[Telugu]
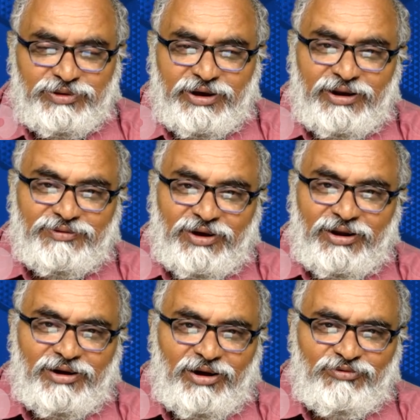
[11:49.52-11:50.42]
మీద ఆయనకు చాలా
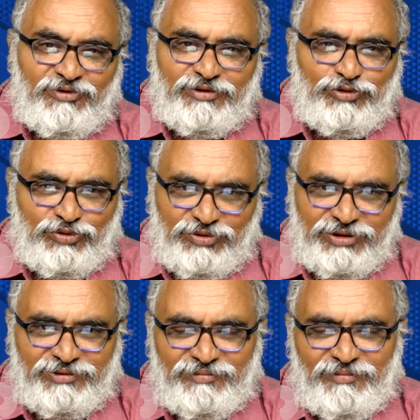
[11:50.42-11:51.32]
కాన్ఫిడెన్స్ ఉంది
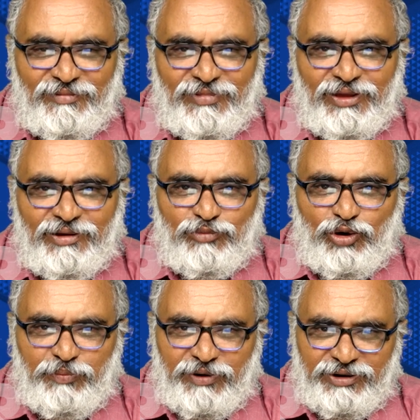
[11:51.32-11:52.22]

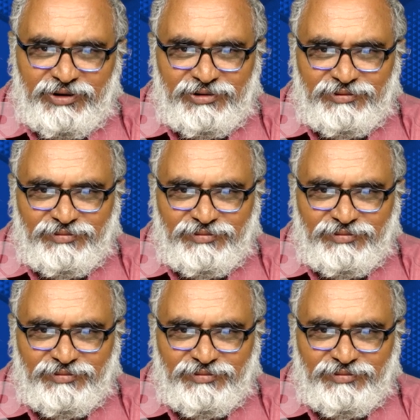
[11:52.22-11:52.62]
బోయపాటికి